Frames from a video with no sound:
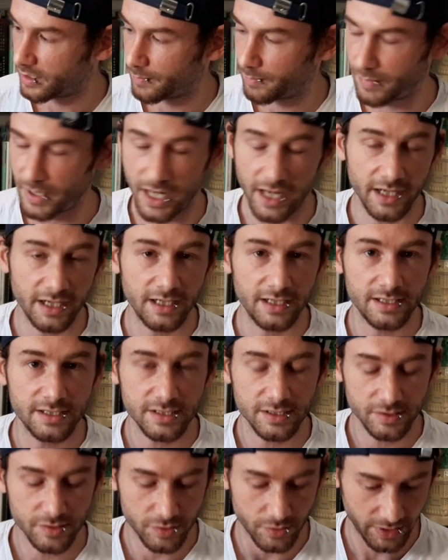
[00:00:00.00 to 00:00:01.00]

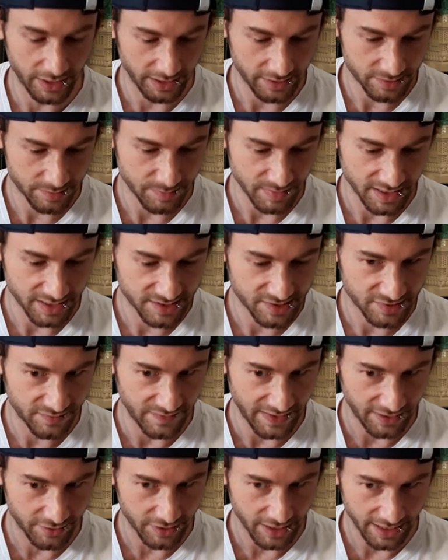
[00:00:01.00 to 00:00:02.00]
behandelt zunächst mal
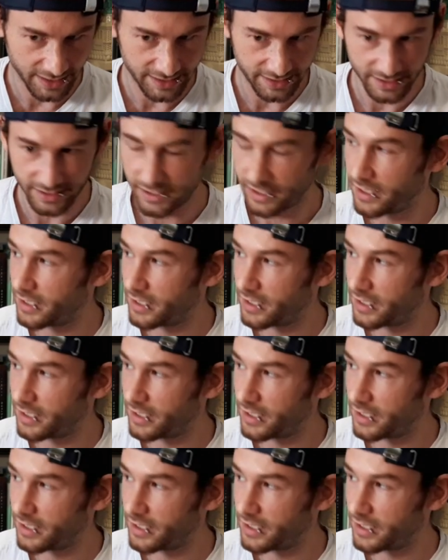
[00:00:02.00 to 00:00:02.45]
Sven und Antje.